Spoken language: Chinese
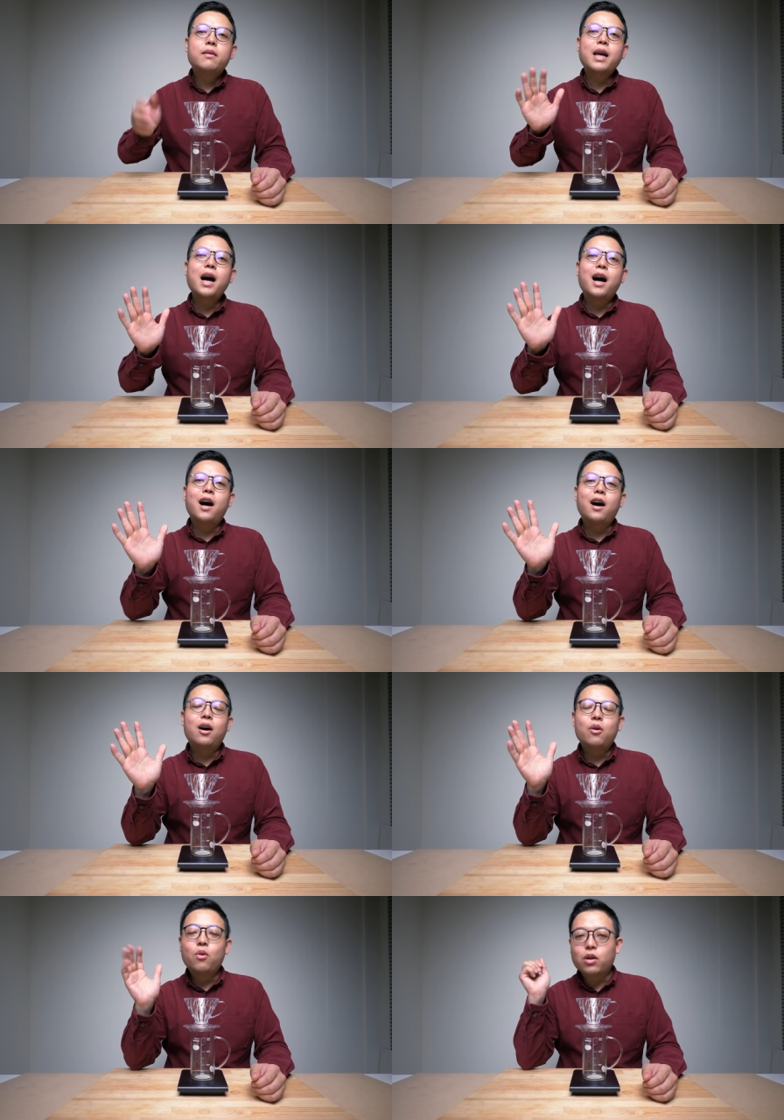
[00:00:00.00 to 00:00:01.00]
大家
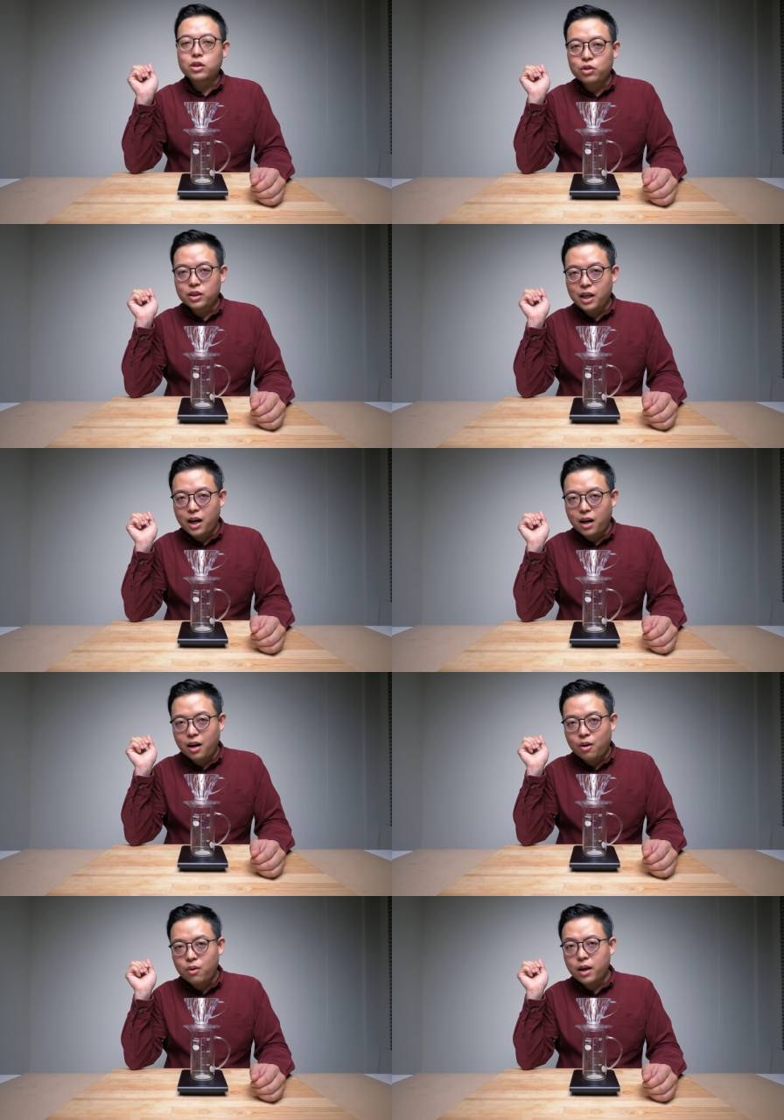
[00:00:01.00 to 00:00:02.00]
好，我是学
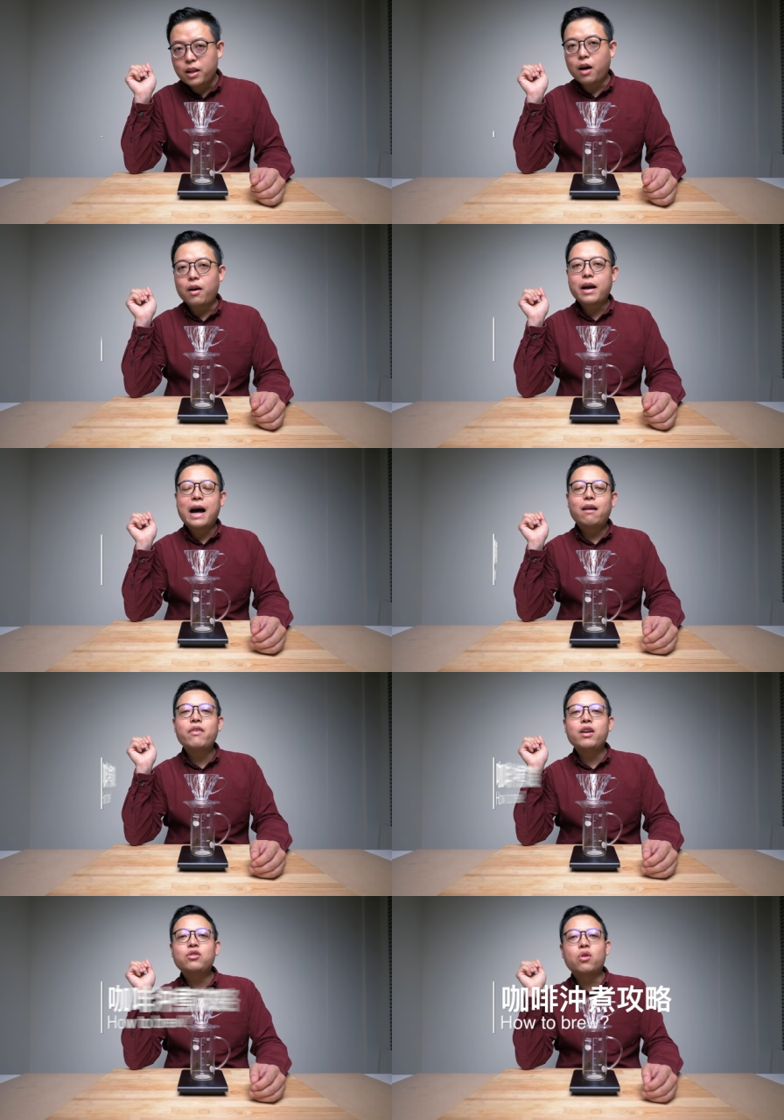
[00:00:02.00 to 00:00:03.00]
长，欢迎来到咖
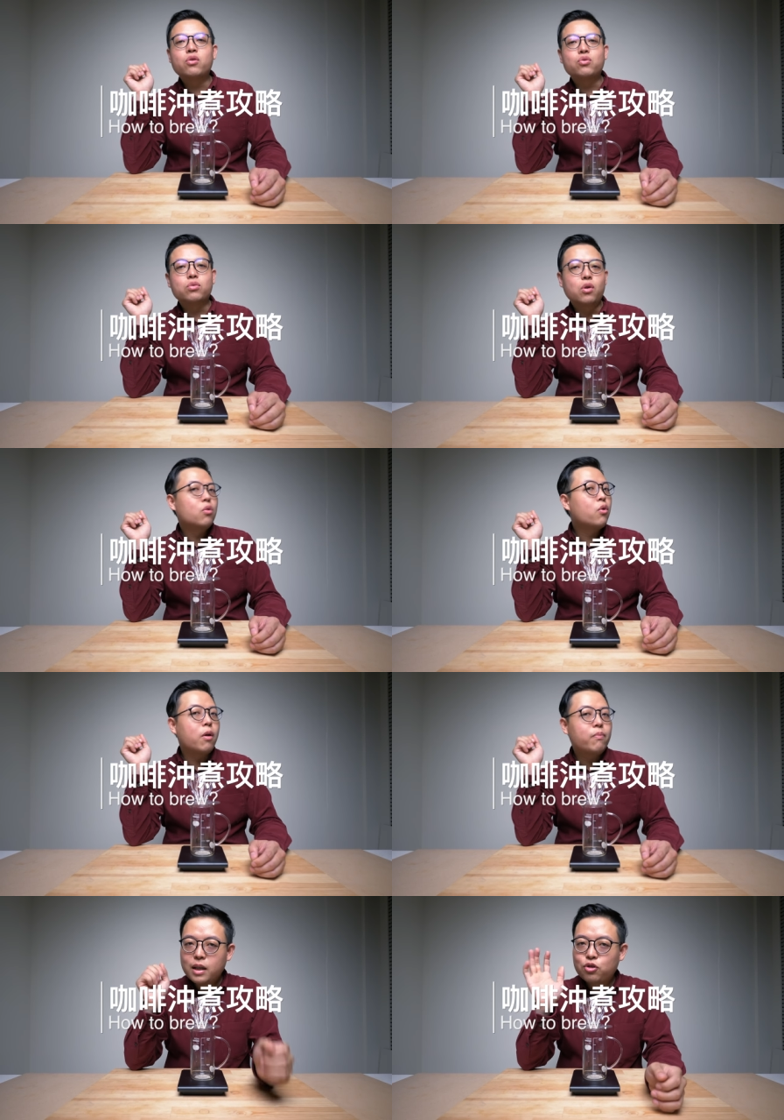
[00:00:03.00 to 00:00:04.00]
啡冲煮攻略。
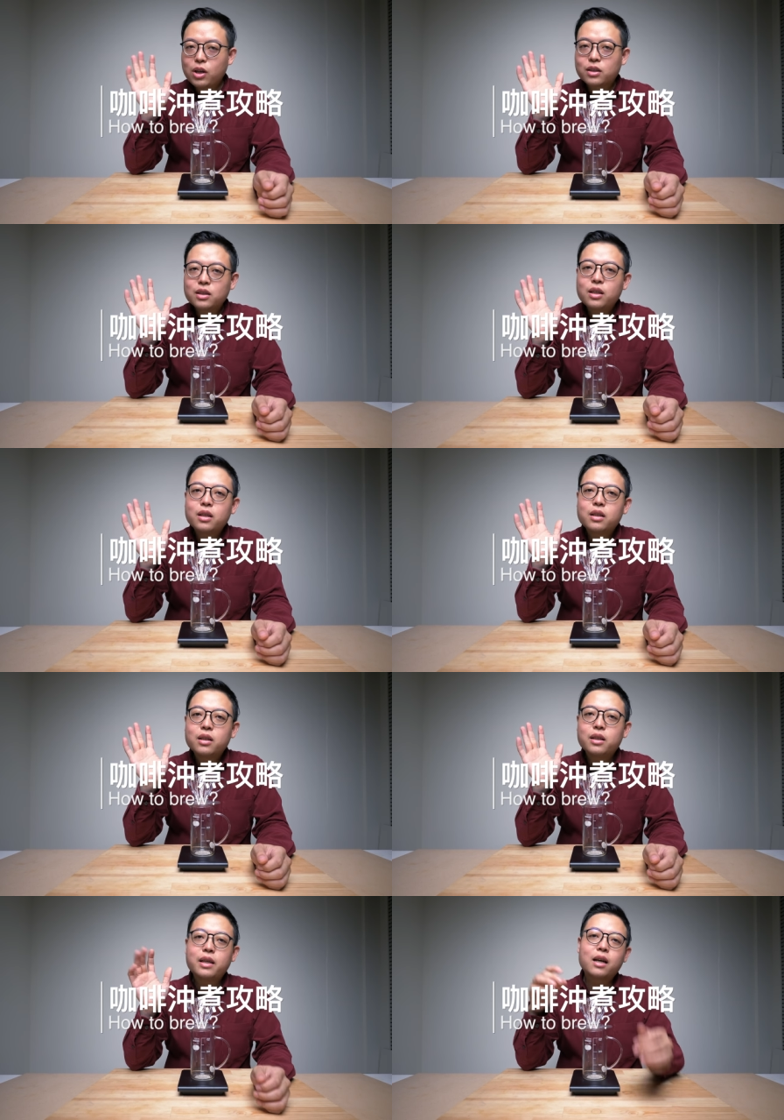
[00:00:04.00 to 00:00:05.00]
那学长今天
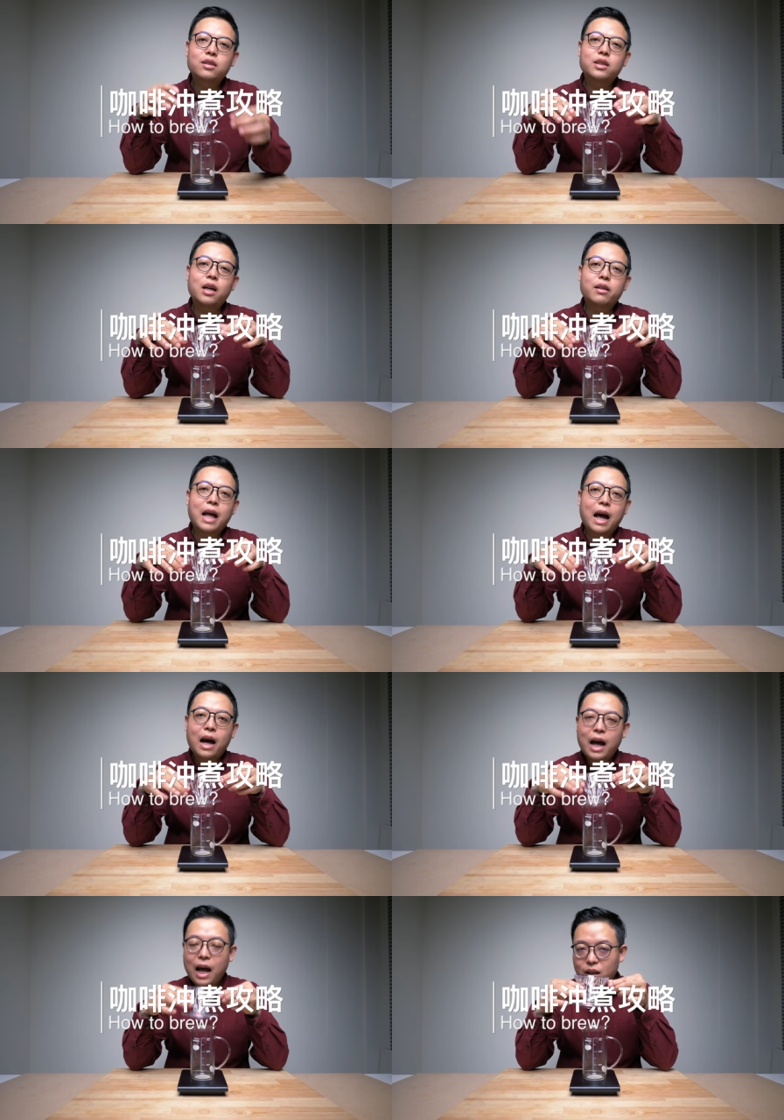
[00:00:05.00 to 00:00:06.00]
呢，一样是要拿
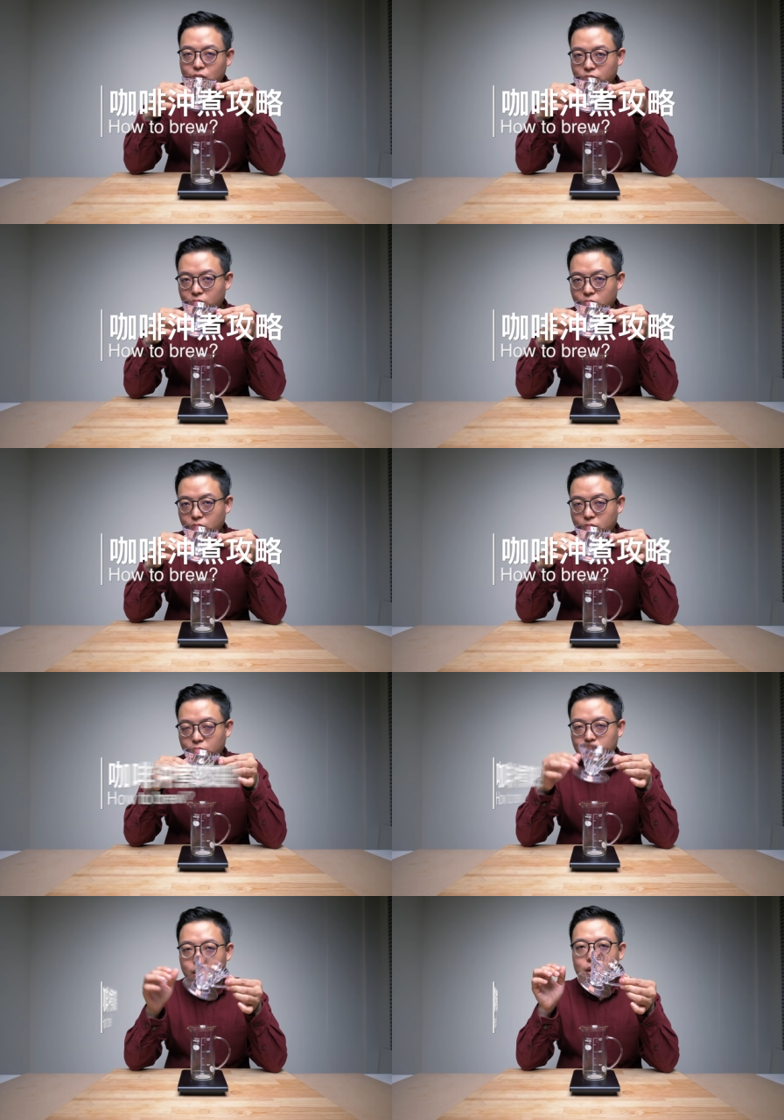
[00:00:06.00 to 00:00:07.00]
哈利有 V60
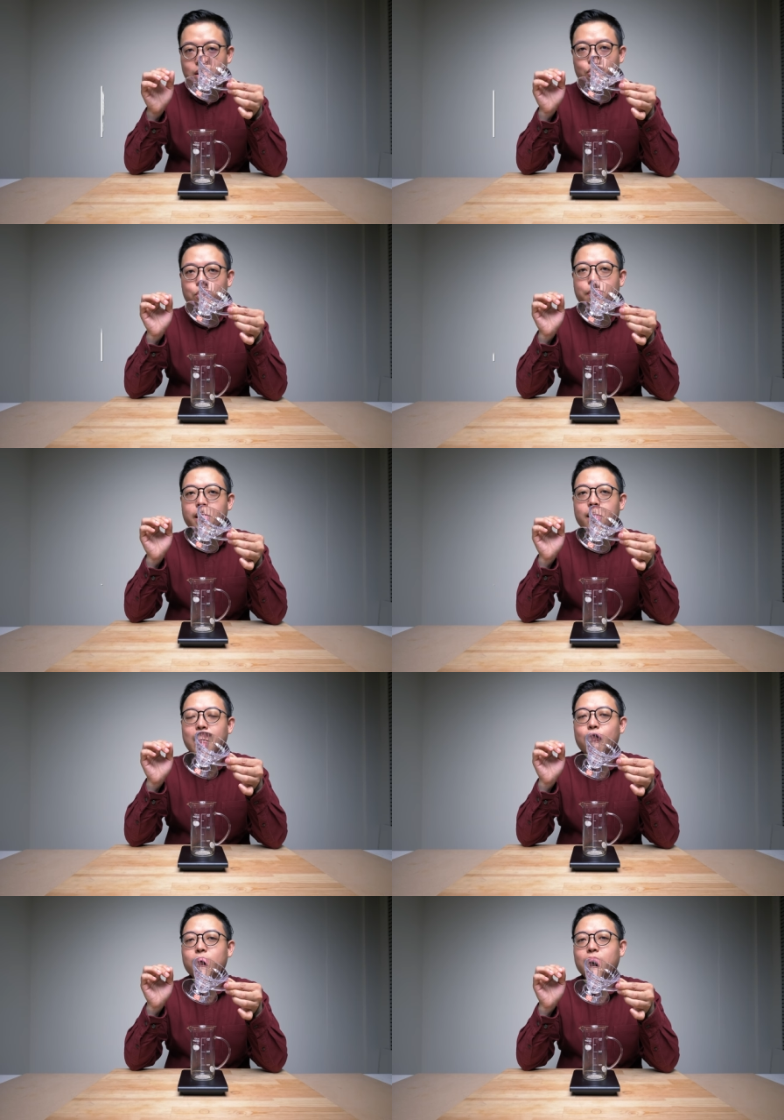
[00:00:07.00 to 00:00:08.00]
的滤杯
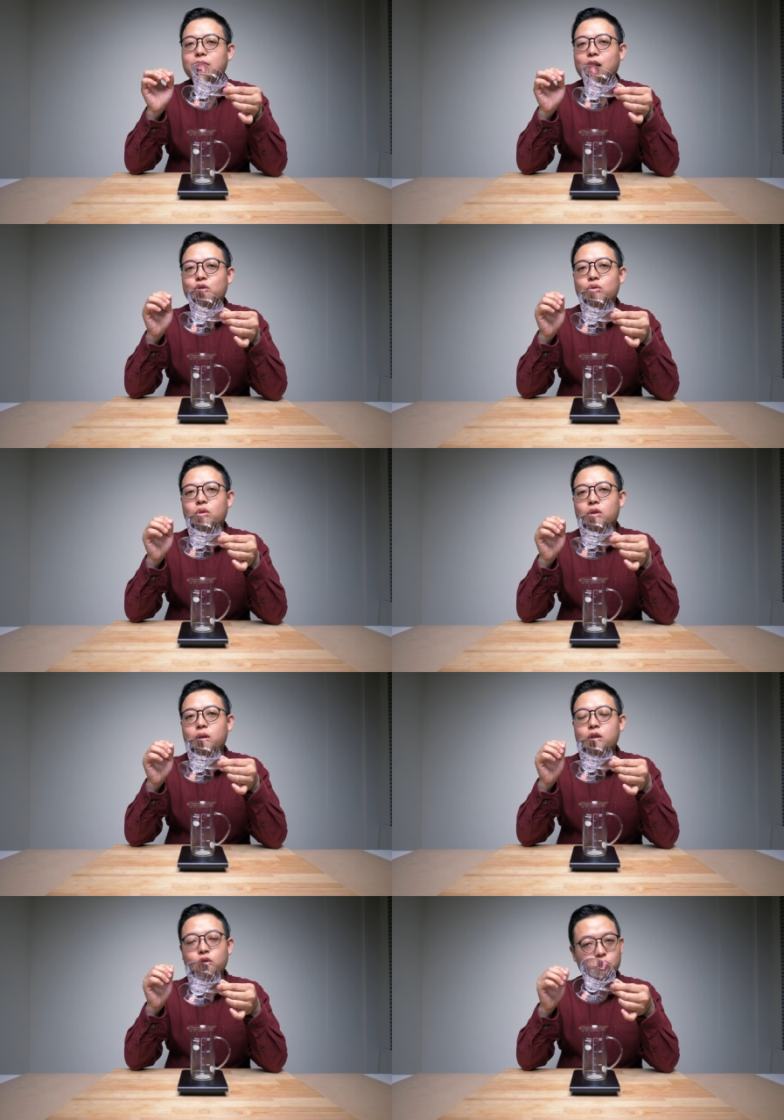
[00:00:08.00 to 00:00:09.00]
来为大家做
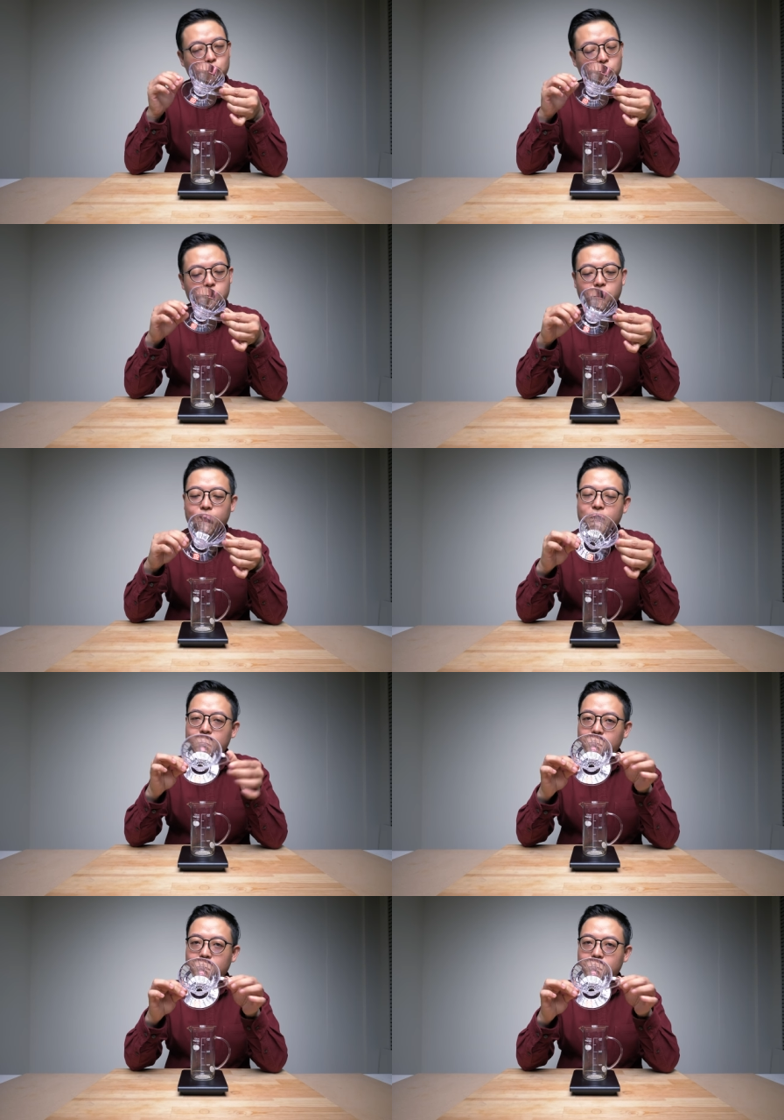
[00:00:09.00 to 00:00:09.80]
冲煮示范。